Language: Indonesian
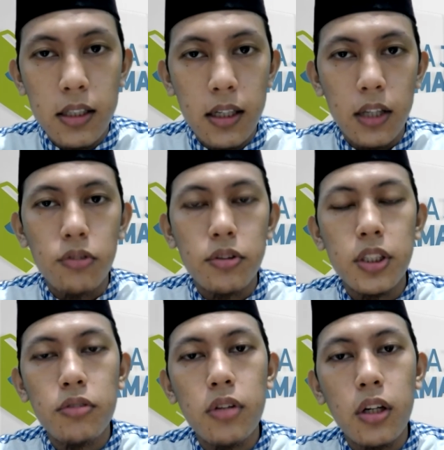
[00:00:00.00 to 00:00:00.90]
atau di
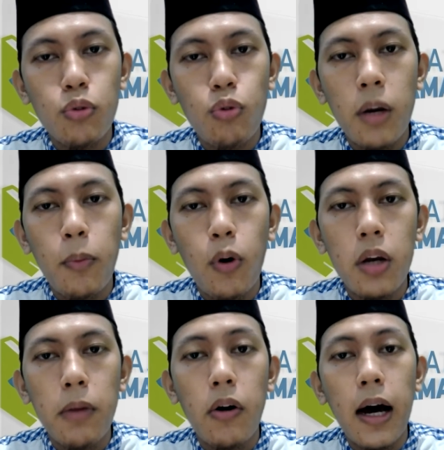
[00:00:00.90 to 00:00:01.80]
situ tertuang poin
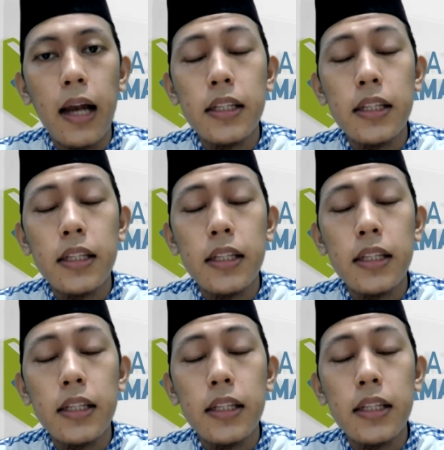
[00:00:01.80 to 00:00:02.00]
bahwa hal